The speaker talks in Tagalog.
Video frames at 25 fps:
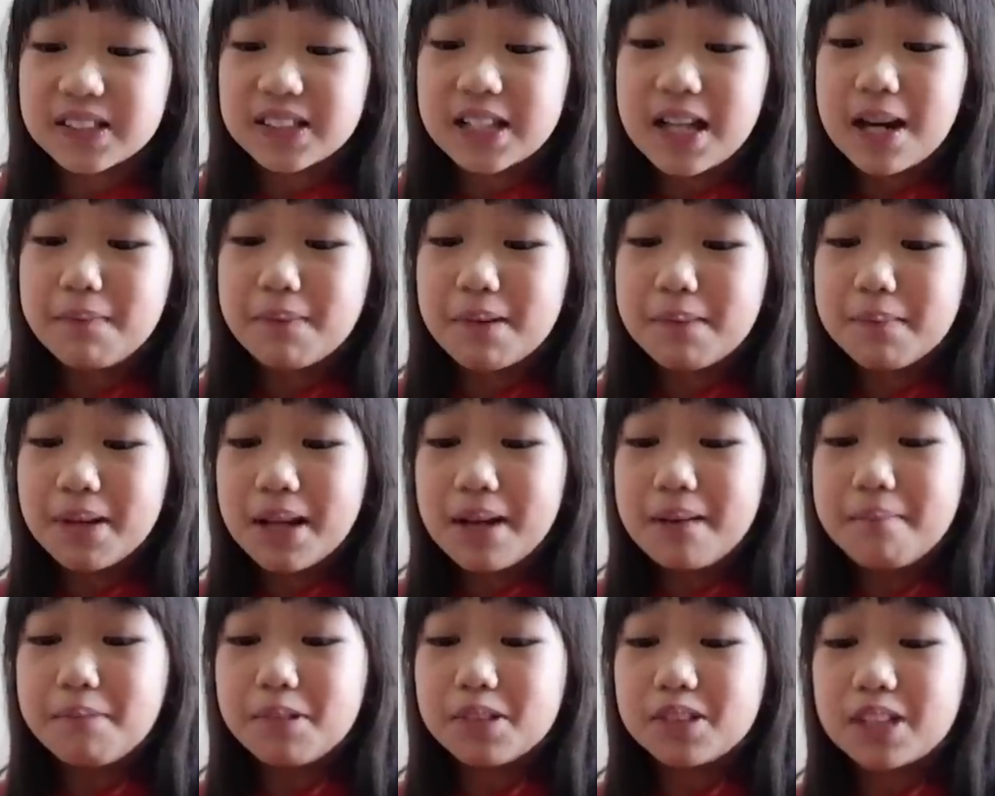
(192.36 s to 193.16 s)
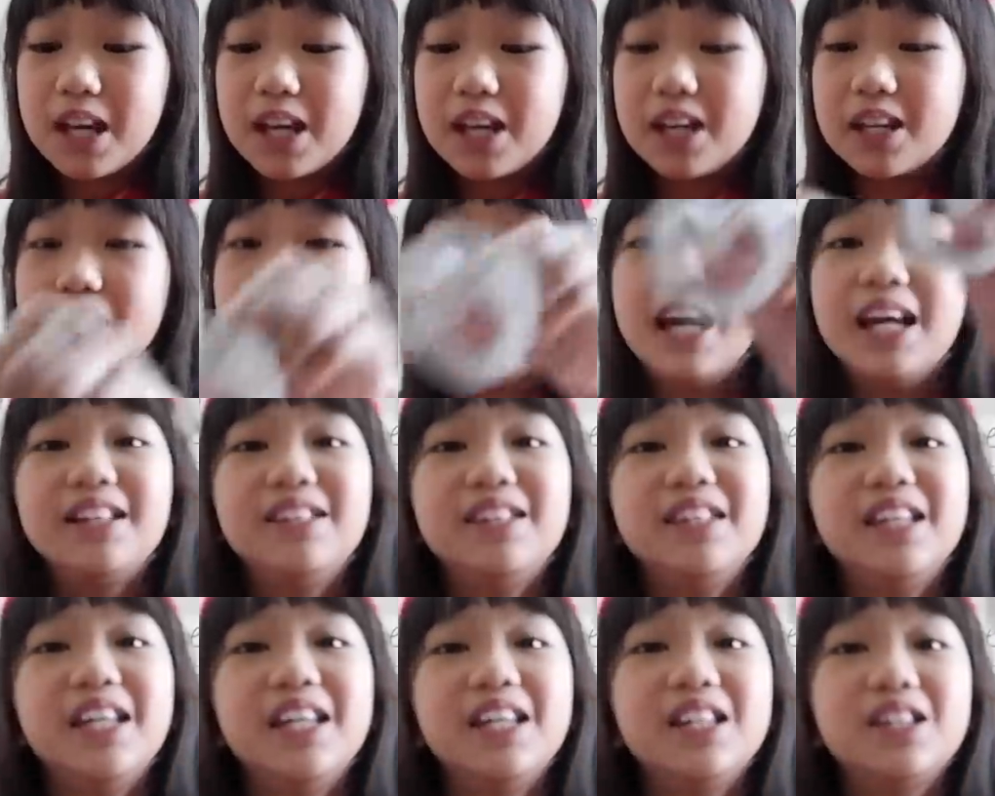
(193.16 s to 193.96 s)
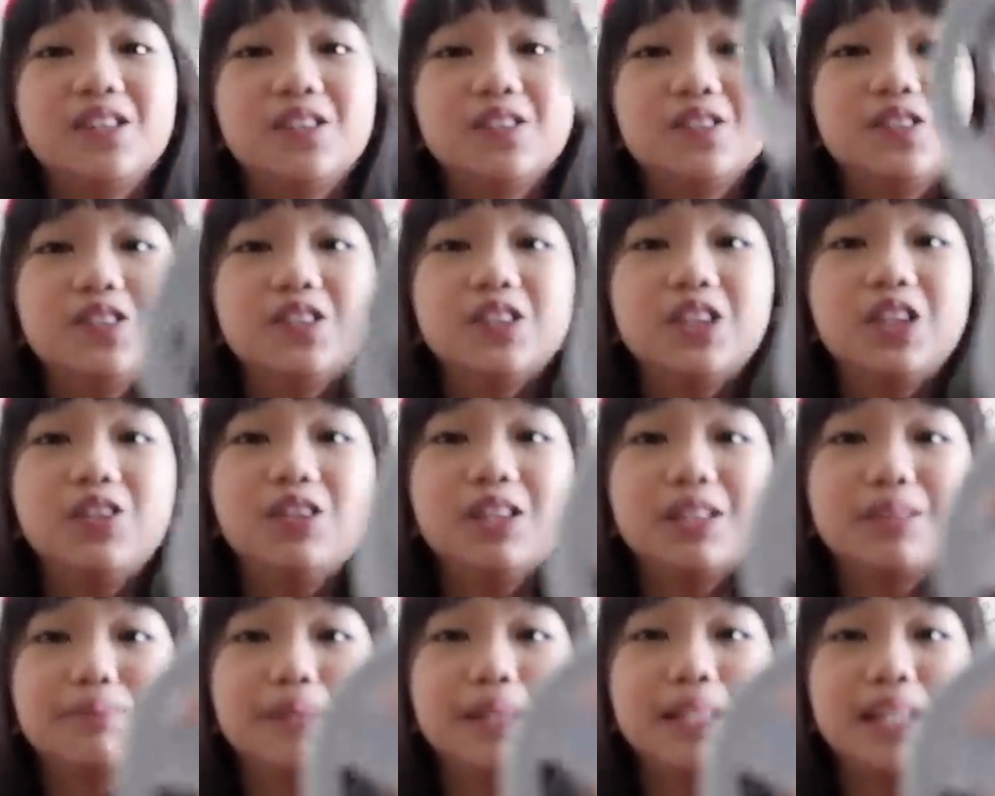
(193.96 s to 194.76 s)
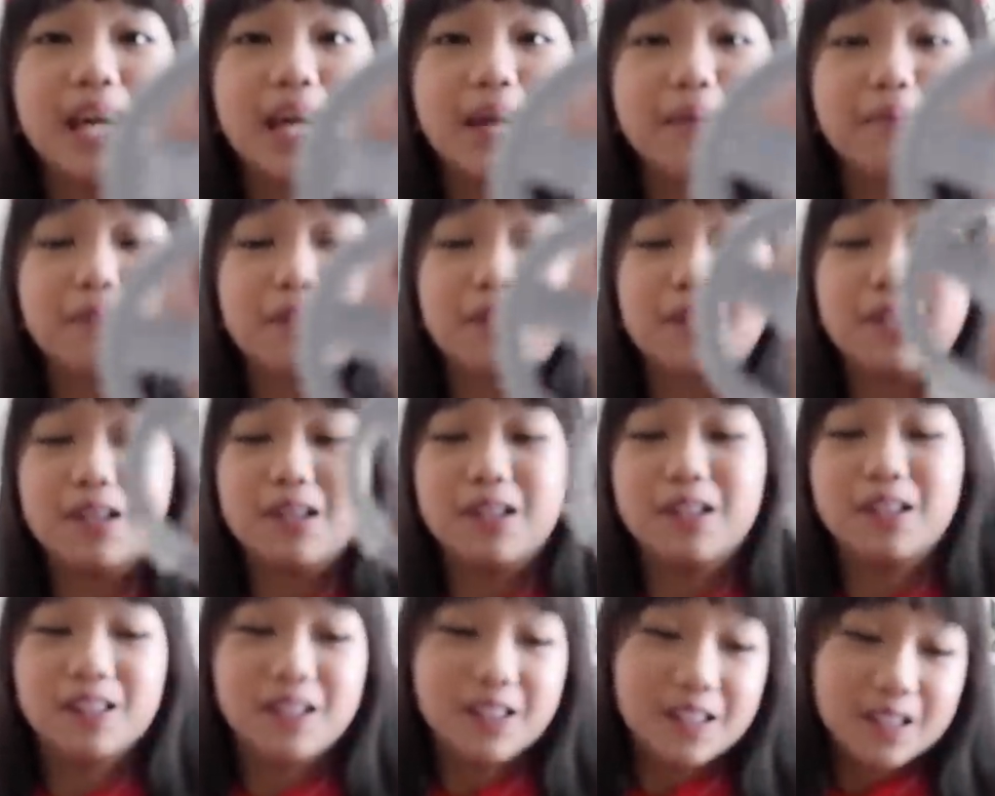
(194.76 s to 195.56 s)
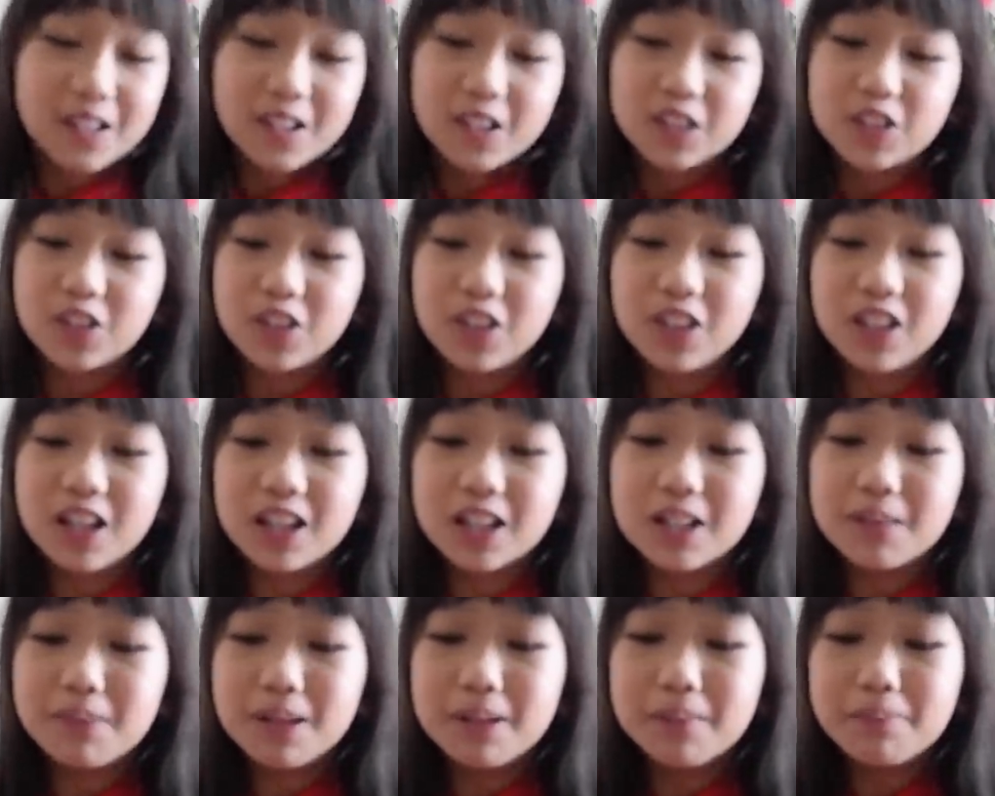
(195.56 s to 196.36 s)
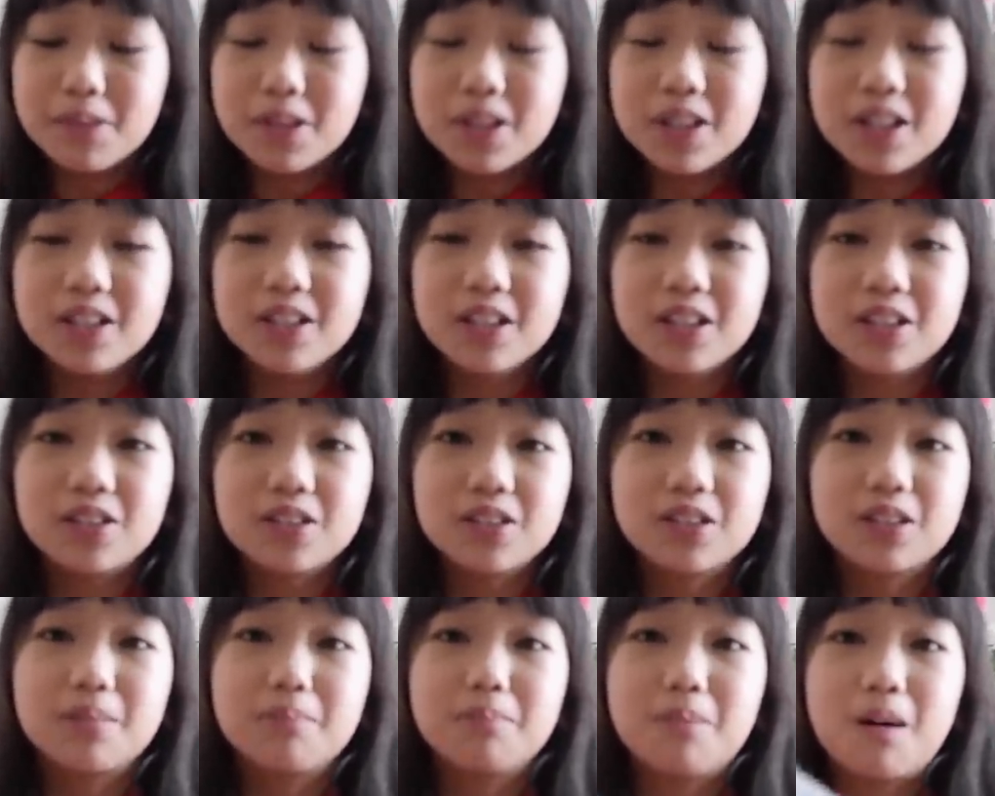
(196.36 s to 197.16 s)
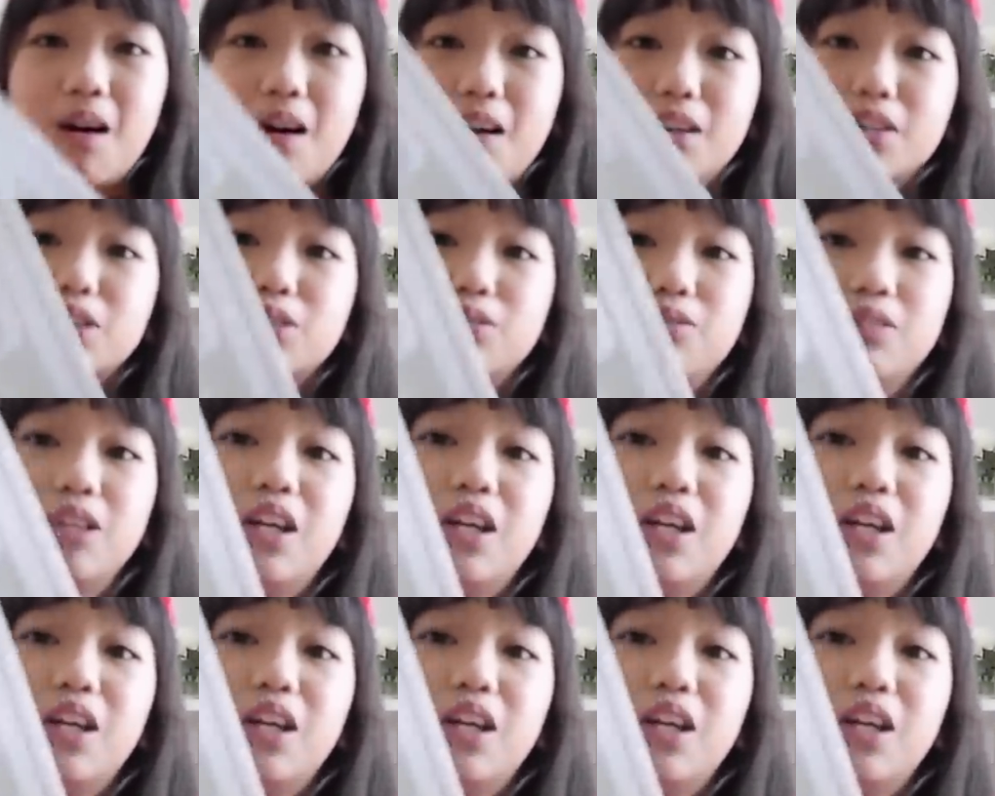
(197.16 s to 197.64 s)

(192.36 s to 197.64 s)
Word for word: Tsaka meron po tayong lightning to USB cable. So yun lang naman po yung nandito sa box.